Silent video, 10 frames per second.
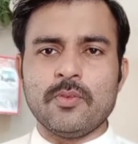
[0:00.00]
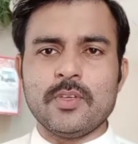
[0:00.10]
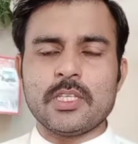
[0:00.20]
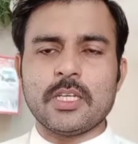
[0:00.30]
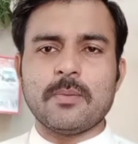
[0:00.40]

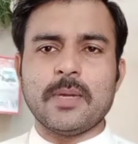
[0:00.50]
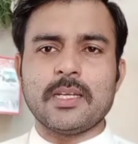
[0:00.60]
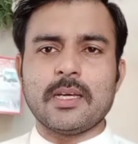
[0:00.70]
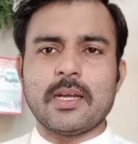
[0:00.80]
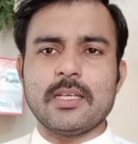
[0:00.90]
मूवीज़
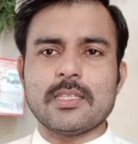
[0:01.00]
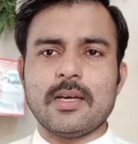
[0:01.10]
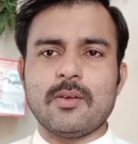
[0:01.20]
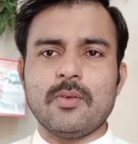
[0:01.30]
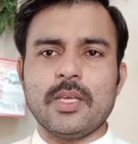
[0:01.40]
रिकमेंड करने
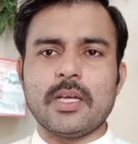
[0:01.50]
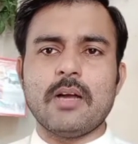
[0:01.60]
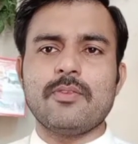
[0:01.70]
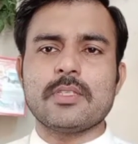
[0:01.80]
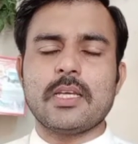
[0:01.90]
जा रहा हूँ ये
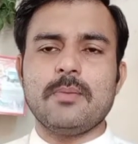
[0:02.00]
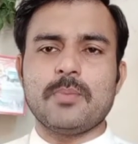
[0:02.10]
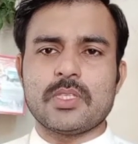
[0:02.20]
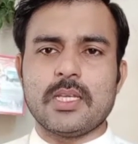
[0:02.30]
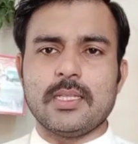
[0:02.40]
काफ़ी सारी
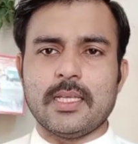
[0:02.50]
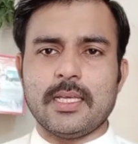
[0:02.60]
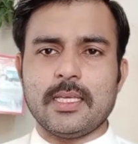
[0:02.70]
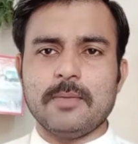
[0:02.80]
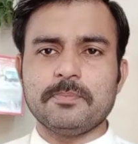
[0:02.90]
पसंद आएंगी